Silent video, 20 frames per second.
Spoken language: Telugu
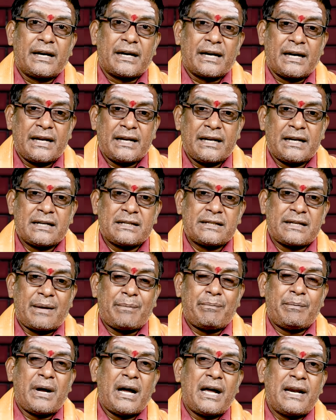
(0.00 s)
రిలయన్స్
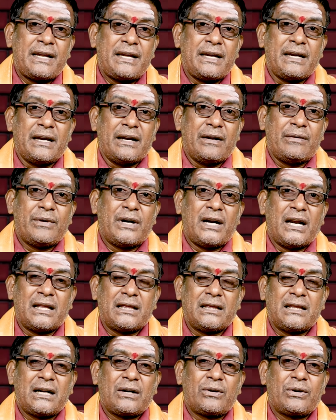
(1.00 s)
అంబానీ
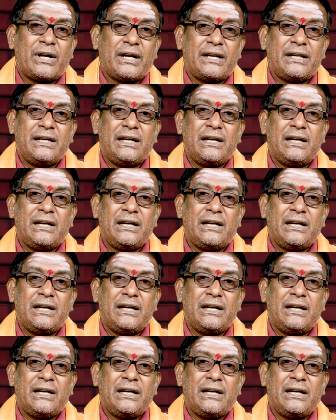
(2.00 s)
వీళ్ళంతా కూడా